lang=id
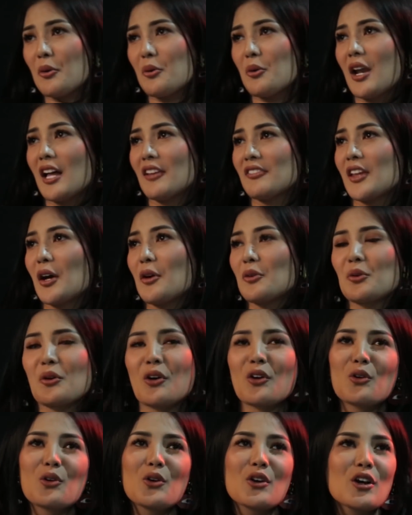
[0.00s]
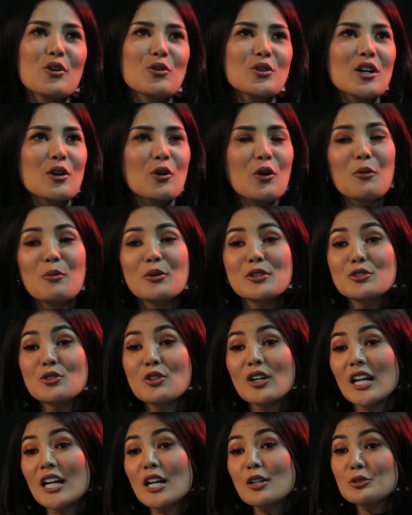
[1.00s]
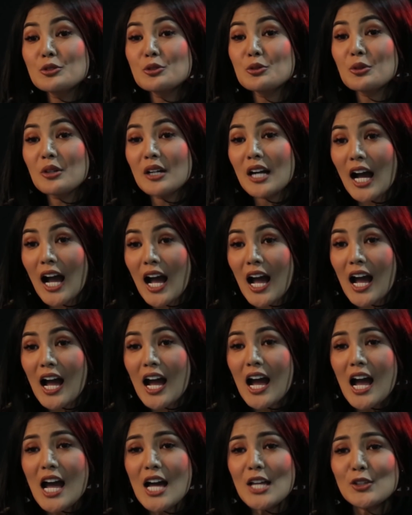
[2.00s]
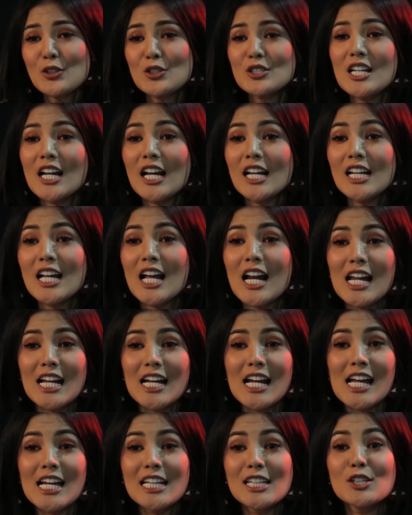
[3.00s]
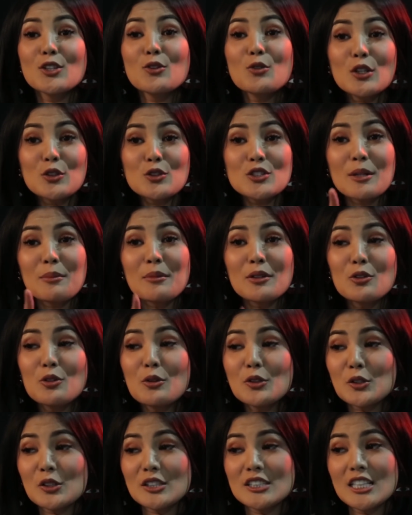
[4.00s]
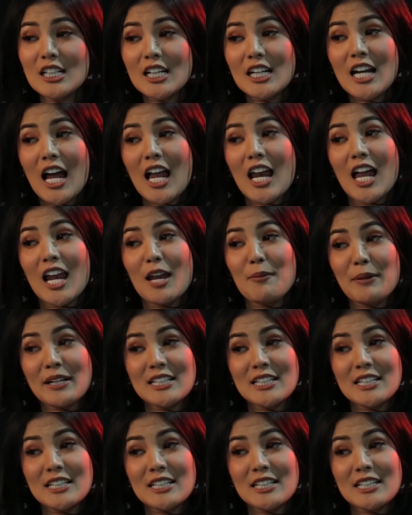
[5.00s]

yang ulang tahun kok gue undang Cowboy Junior karena aku suka. Terus dia kan gayanya tuh waktu zaman dulu tuh kecil kan ala-ala